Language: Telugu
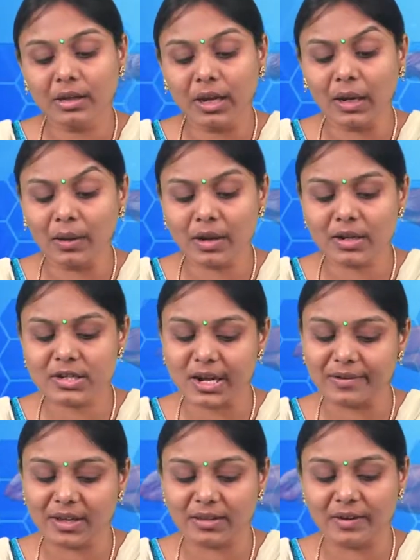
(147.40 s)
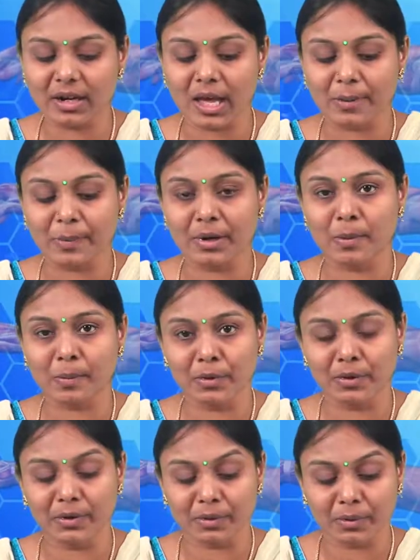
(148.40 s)
కీలుకు క్షయవ్యాధి వల్ల ఏర్పడిన
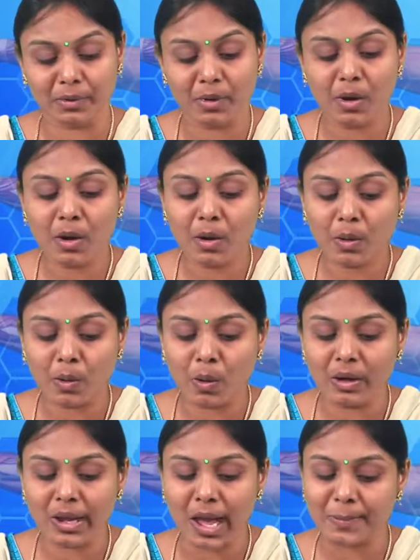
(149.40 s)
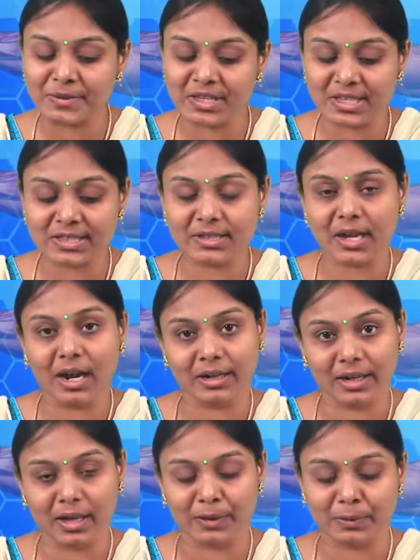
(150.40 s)
పుండును కోల్డ్ యాప్సెస్
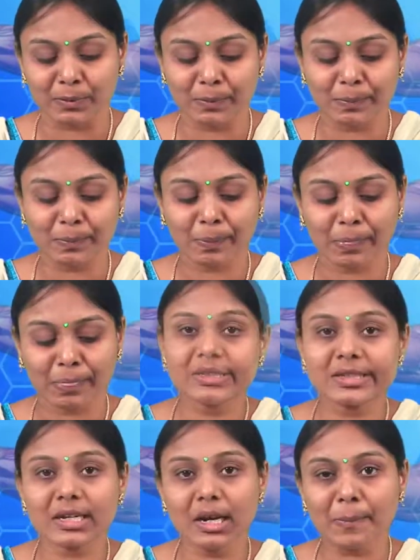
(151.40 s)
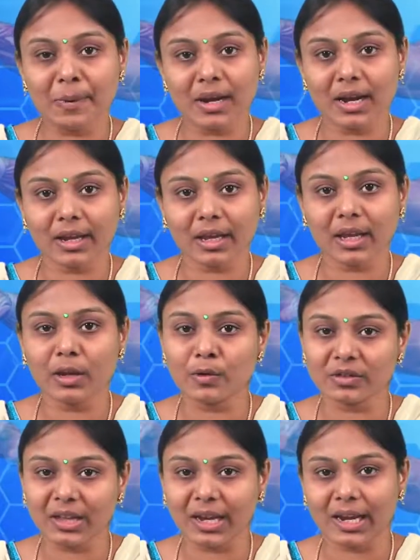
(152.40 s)
అంటారు చిన్నపిల్లలకి
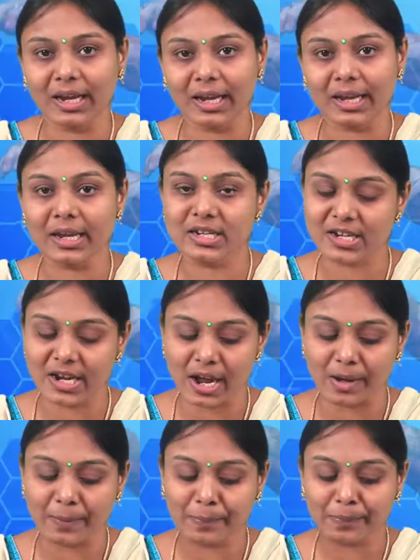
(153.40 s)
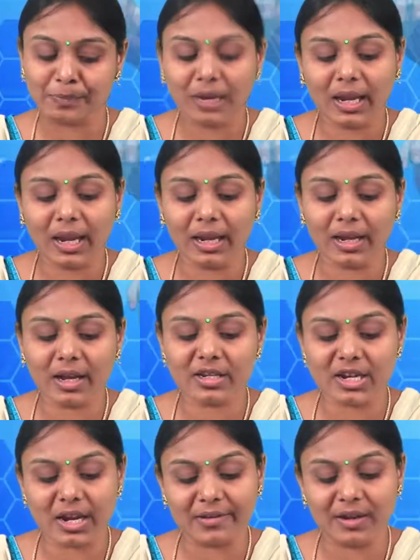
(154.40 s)
యువత కీళ్ళకి క్షయ కీళ్ళకి
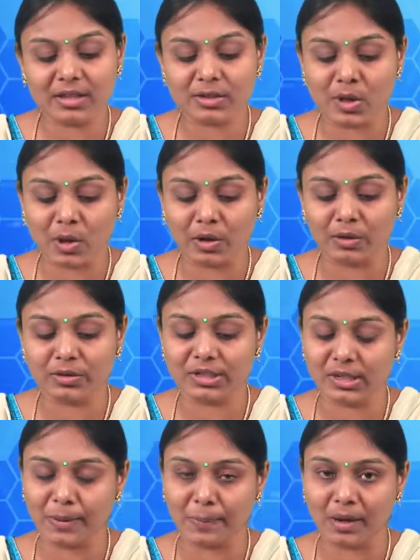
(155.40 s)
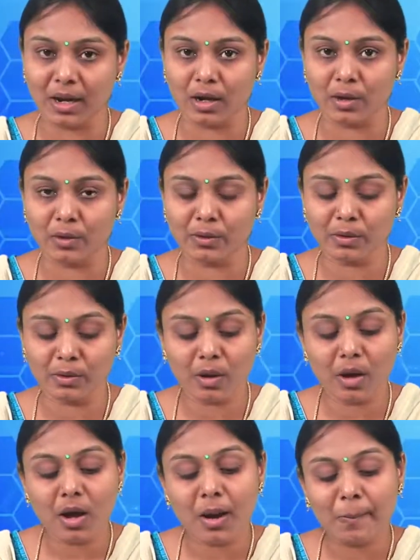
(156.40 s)
క్షయవ్యాధి సోకడం చిన్నపిల్లల్లోనూ
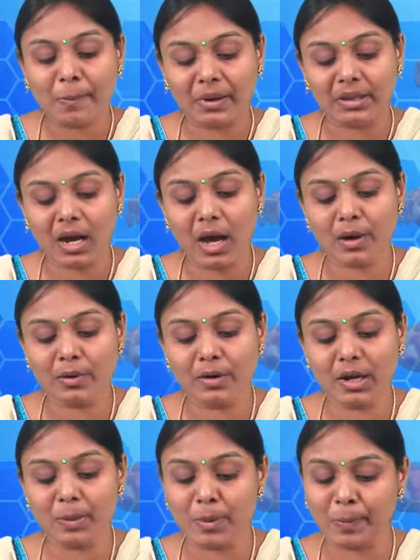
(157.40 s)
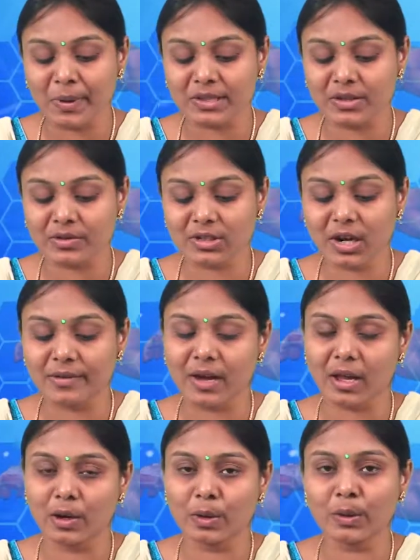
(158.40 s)
పదహారు నుండి ముప్పై సంవత్సరాల
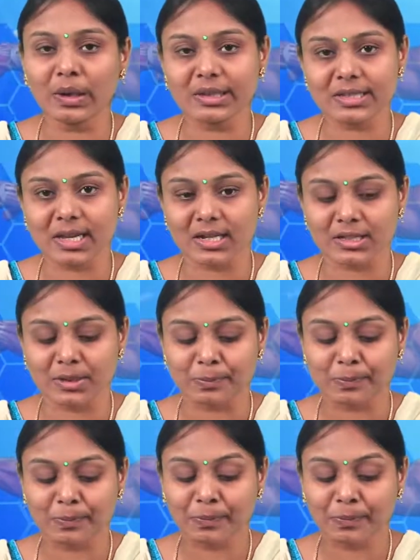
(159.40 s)
వారిలోనూ అతి సహజం